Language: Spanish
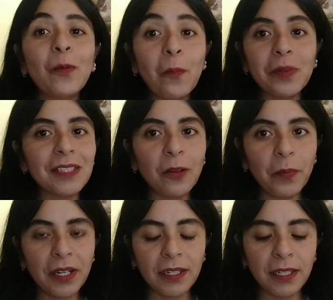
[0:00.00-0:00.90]
no he empezado
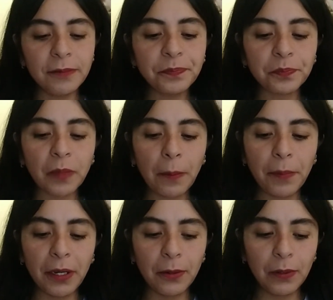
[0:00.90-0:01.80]
para nada,
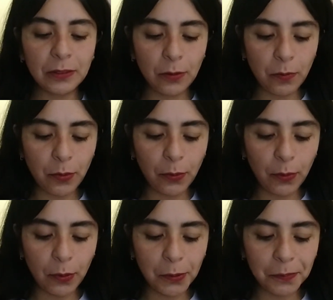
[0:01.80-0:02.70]
pero estoy un
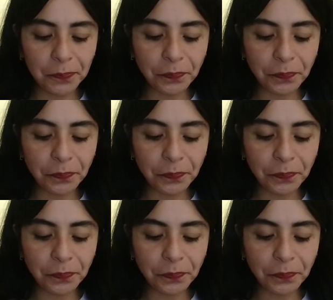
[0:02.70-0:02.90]
poco